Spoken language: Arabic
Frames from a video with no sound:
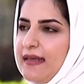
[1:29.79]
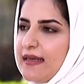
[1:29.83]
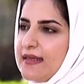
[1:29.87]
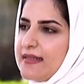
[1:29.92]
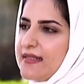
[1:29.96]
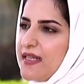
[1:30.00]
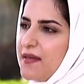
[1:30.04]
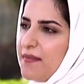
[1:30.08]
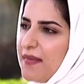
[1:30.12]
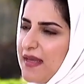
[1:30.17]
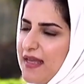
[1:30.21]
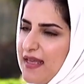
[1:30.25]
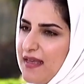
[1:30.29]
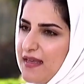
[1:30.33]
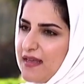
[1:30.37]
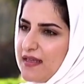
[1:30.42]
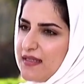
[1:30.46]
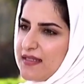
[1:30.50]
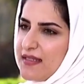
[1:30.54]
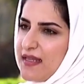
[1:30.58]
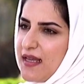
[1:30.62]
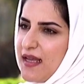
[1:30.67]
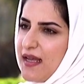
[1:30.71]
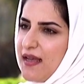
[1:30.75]

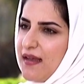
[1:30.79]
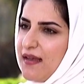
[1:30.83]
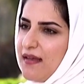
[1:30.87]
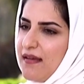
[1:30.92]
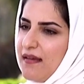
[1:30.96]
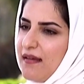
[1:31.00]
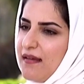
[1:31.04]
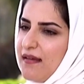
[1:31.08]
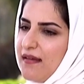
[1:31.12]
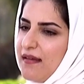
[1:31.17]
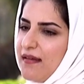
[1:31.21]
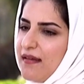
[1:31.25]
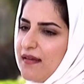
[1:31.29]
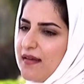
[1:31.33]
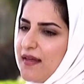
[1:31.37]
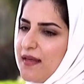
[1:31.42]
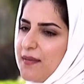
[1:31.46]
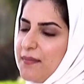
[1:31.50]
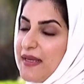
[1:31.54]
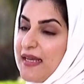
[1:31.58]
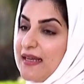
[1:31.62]
يتميز آه،